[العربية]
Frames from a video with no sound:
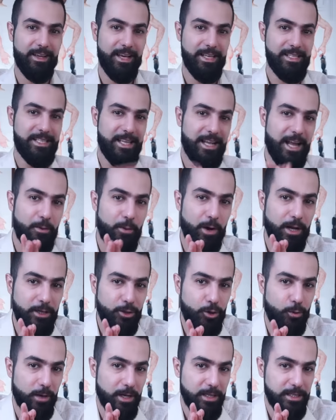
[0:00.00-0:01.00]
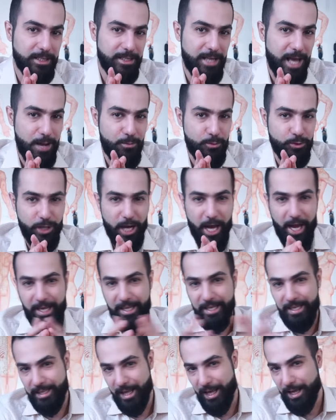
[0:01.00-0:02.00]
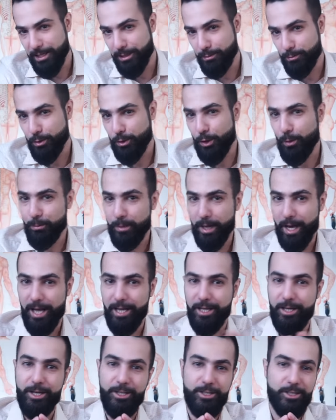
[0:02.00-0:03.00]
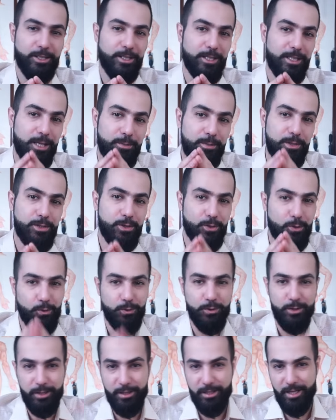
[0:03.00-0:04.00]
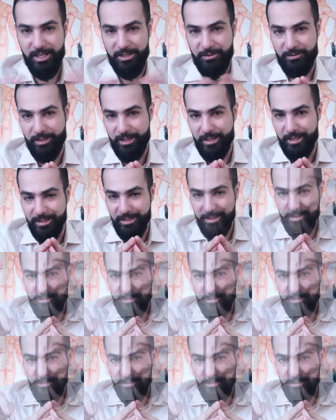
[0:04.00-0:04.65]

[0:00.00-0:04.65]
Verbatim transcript: السلام عليكم اعزائي المشاهدين اهلا بكم بحلقه جديده من سكون العلاج في الهند.